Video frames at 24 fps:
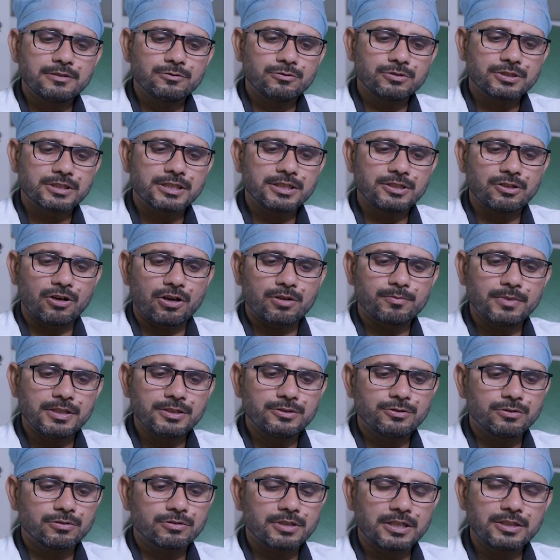उसकी
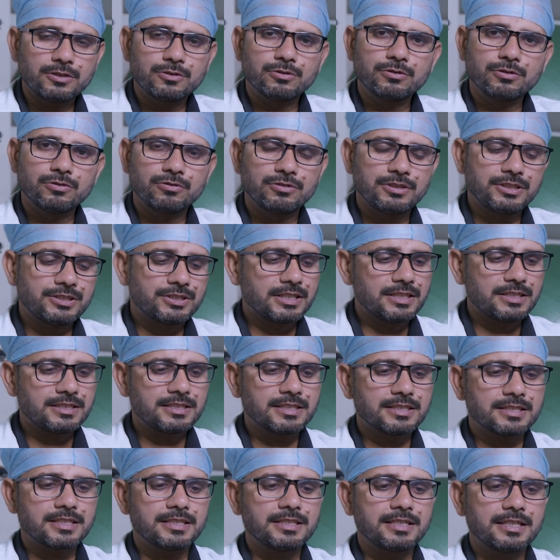नॉर्मल जो कंटूर होनी चाहिए
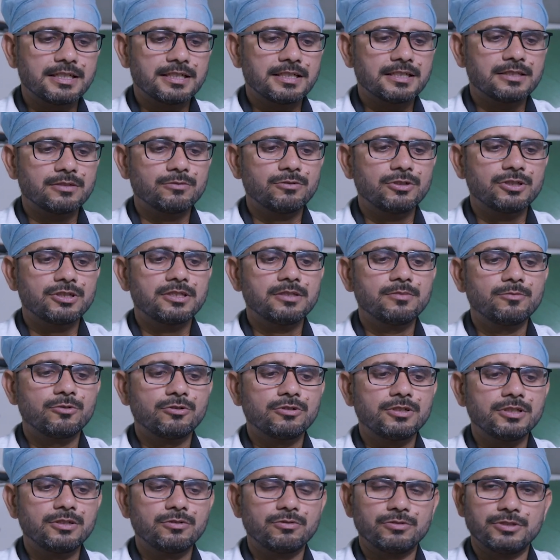जैसे ये है तो वो इतनी
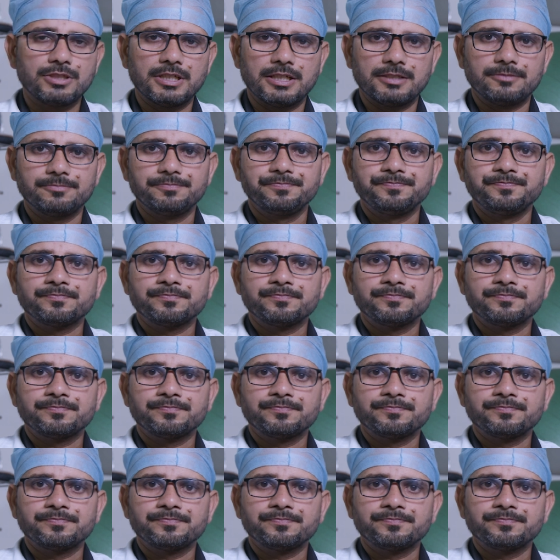मोटी हो जाए